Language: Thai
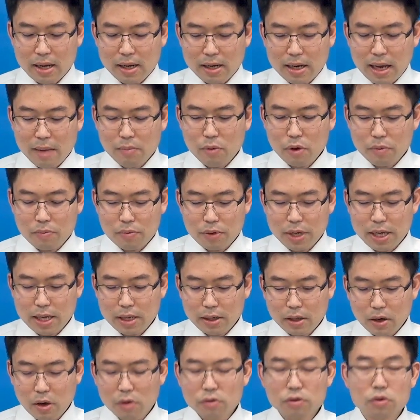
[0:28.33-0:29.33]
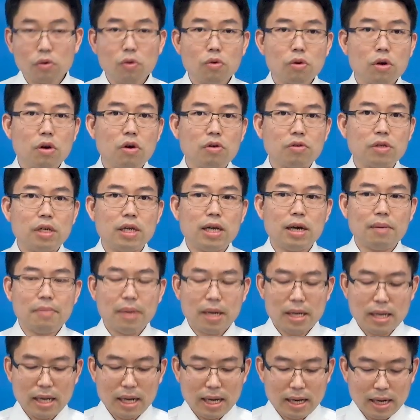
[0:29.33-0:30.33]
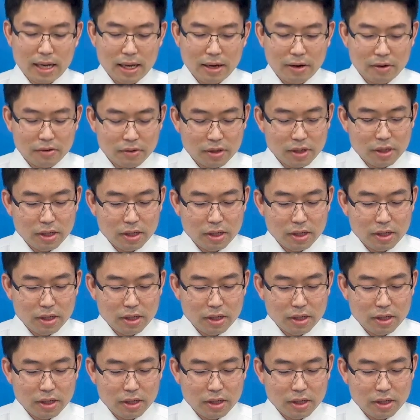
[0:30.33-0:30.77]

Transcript: และบทเพลงร้องทุกข์ของยีรามายาแล้ว